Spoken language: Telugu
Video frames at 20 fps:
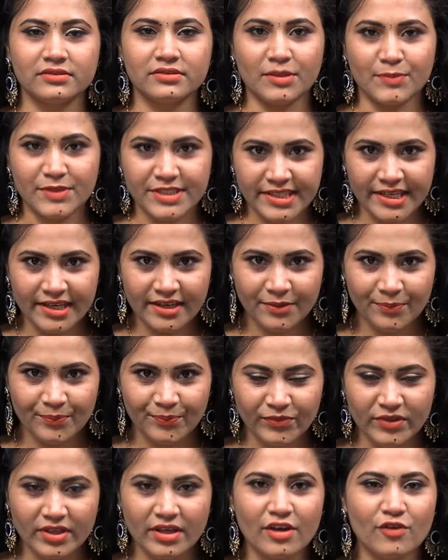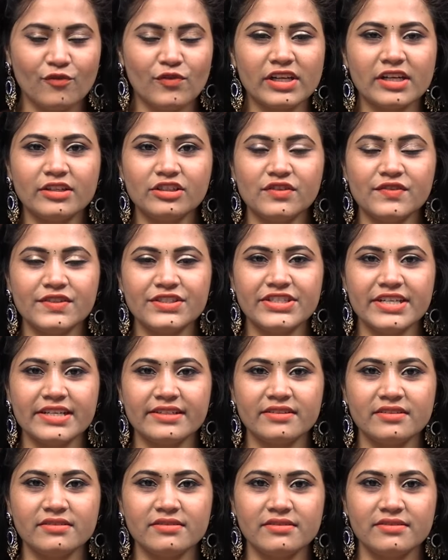నమస్తే వెల్కమ్ టు అవర్
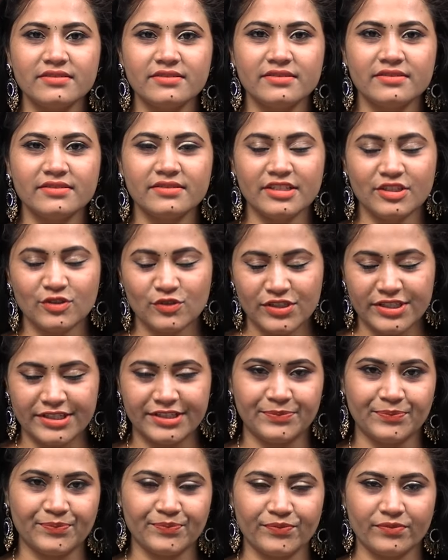ఛానల్ నేను సిరి